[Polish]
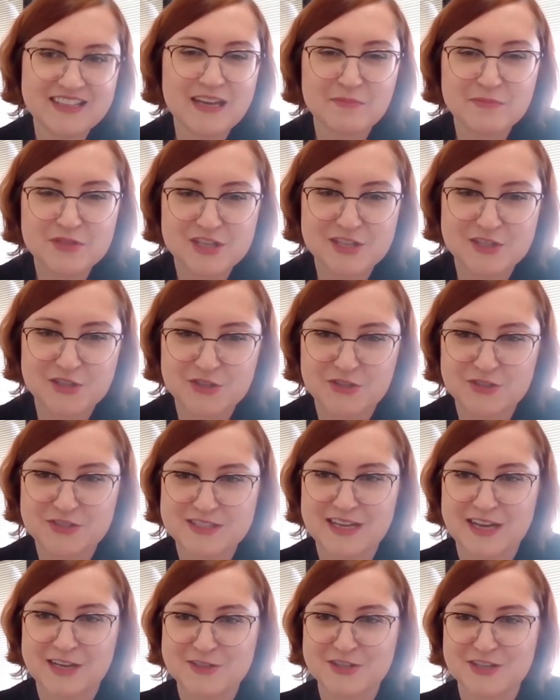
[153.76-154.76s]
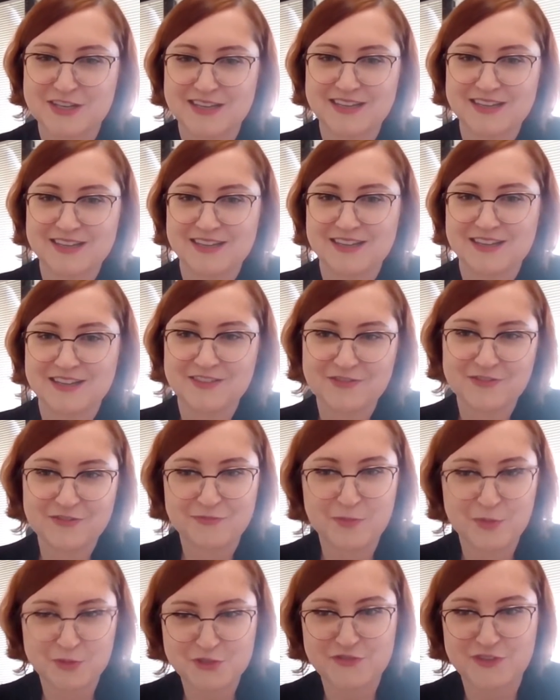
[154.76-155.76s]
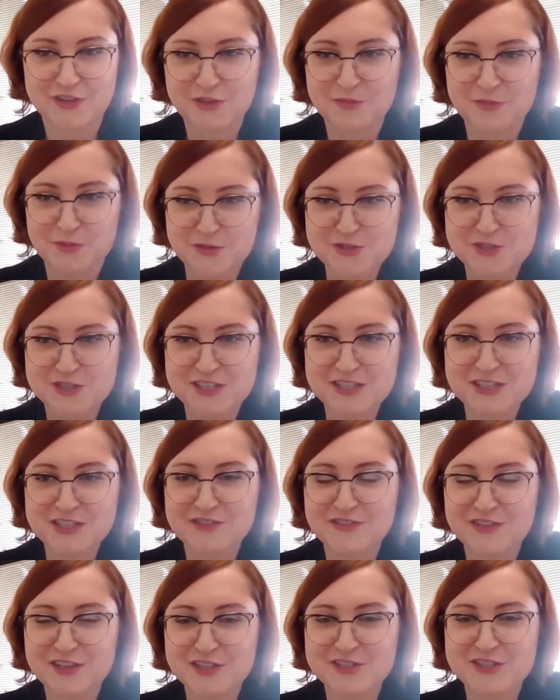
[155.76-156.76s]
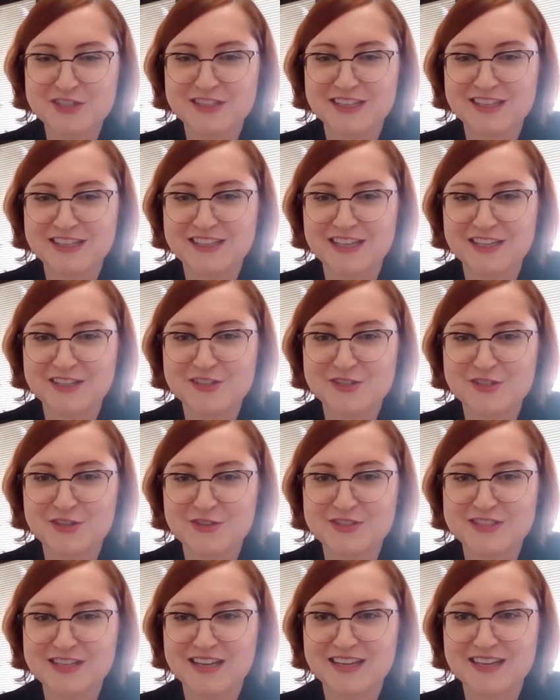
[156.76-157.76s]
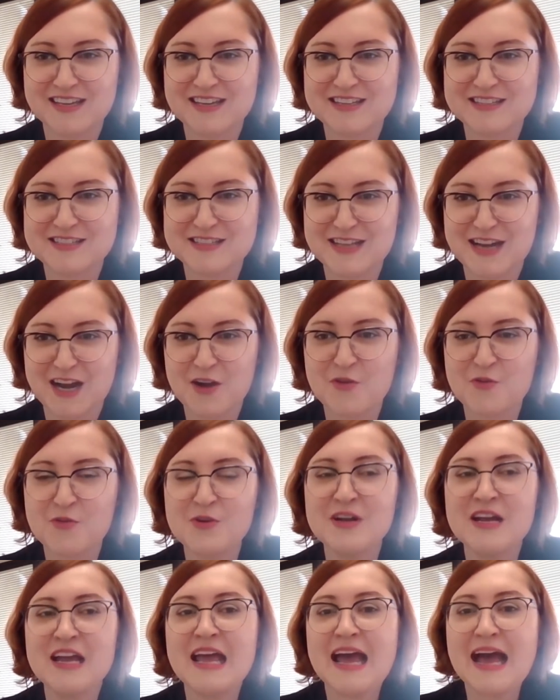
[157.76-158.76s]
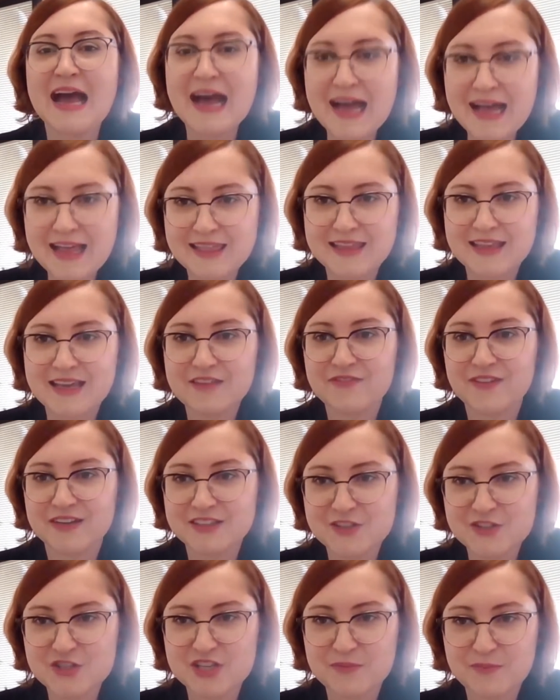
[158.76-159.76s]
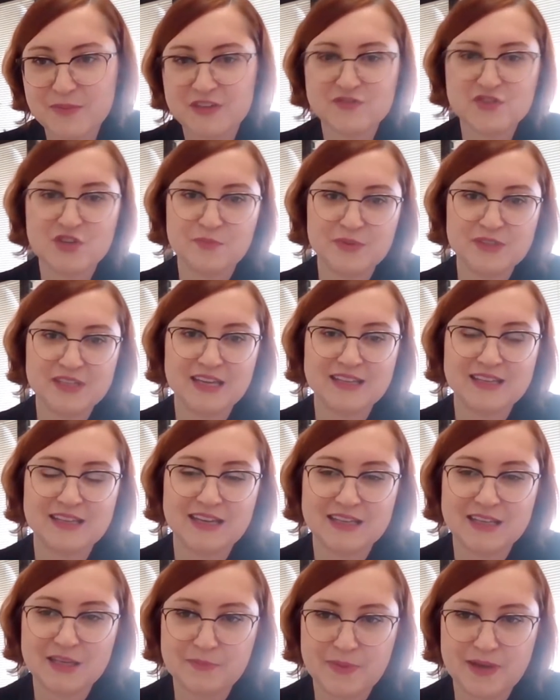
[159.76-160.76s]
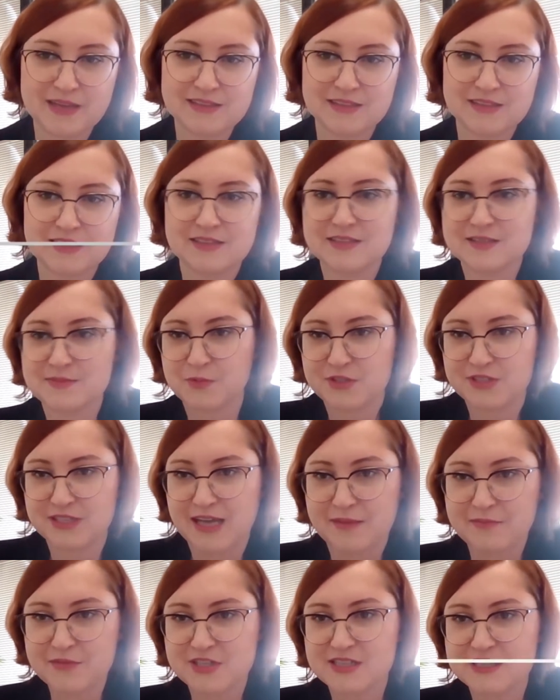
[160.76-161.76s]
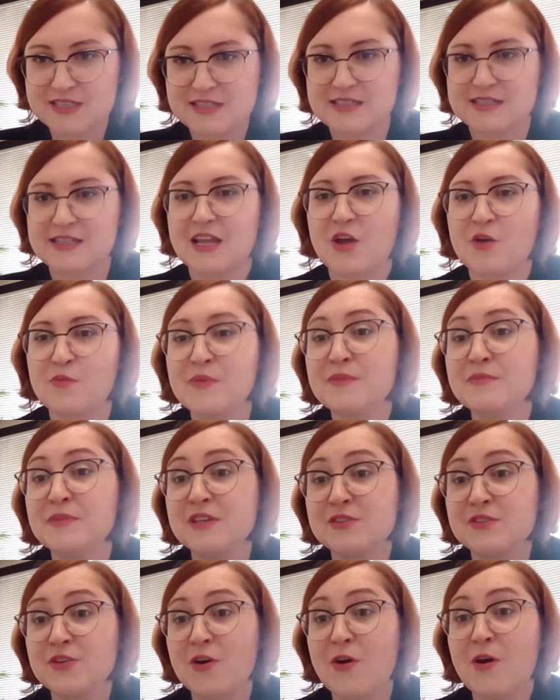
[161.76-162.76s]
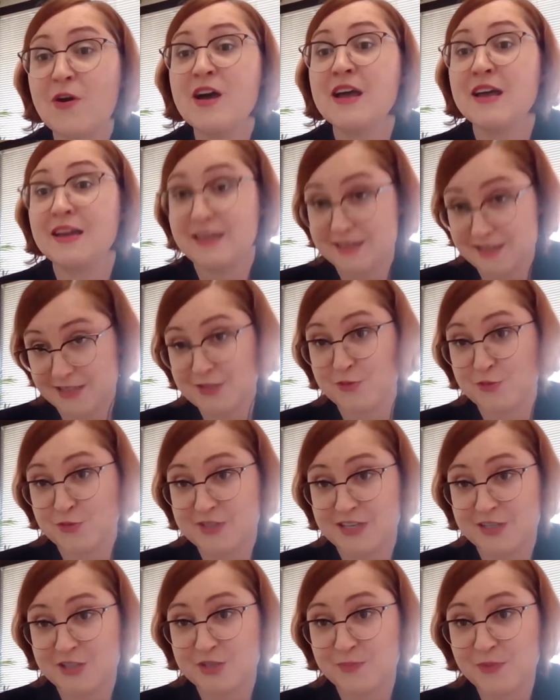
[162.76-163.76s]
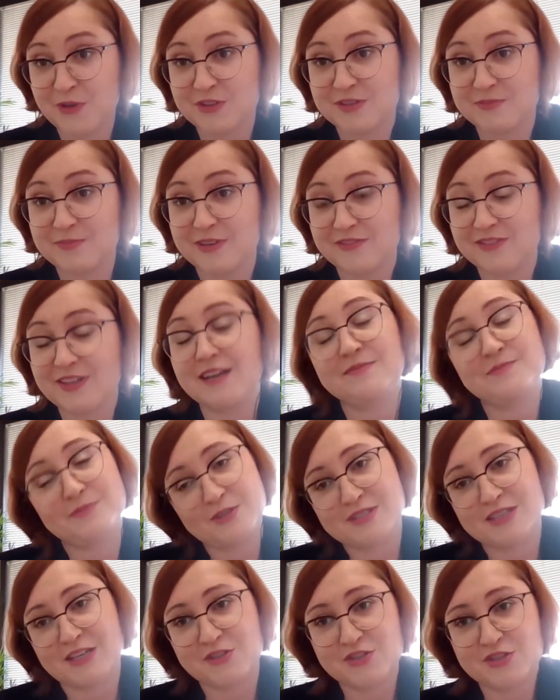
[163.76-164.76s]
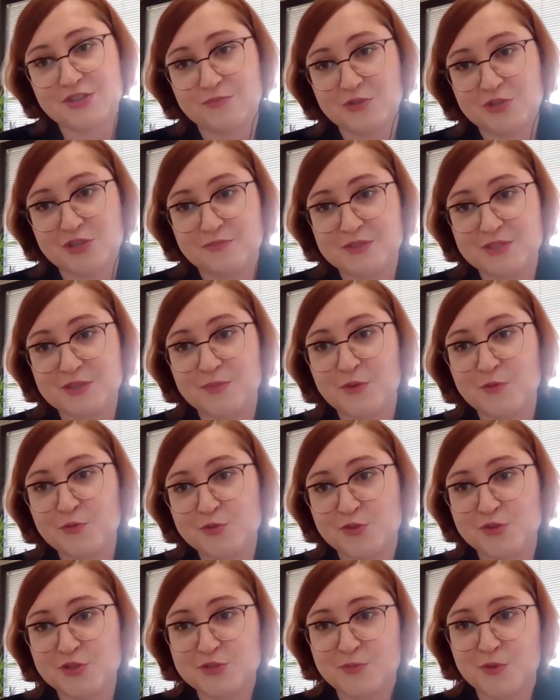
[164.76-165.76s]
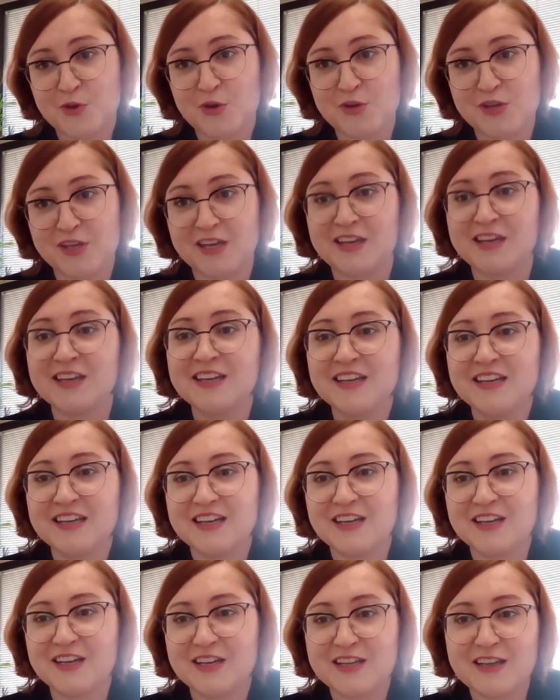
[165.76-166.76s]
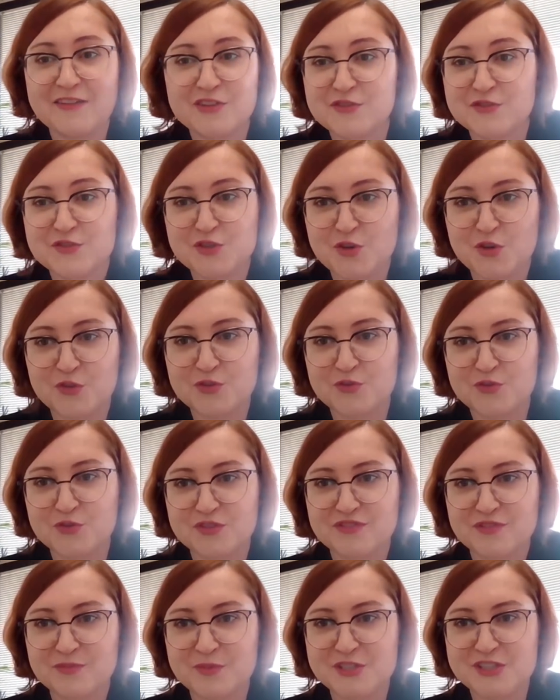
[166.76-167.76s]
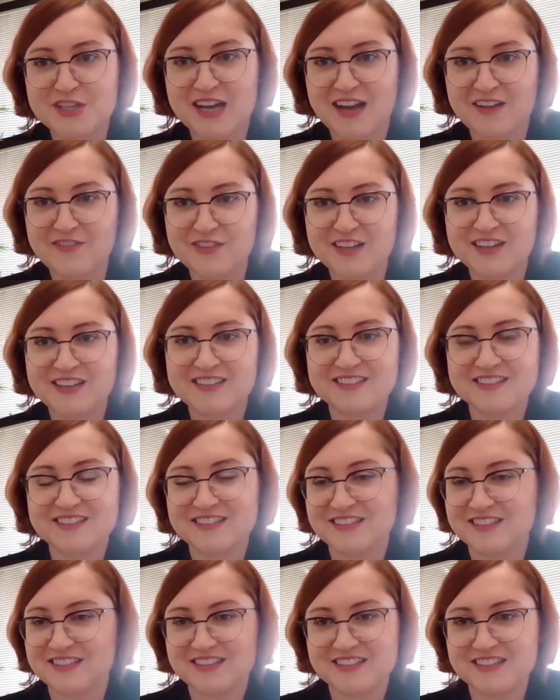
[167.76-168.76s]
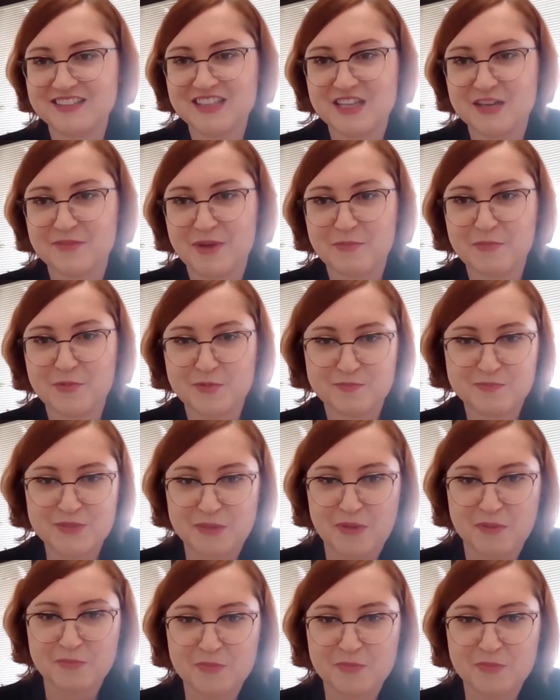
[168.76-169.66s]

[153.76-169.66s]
Ja myślę, że to jest raczej e, w podświadomości, tkwi jeszcze taki jakiś rodzaj e, strachu, ale faktycznie pierwsze pytanie, jakie pada, kiedy spotykamy się ze znajomymi, to jesteś już zaszczepiony, prawda? To znaczy, że możemy sobie usiąść spokojnie, e, nawet w środku i wypić kawę. Właśnie my sobie, my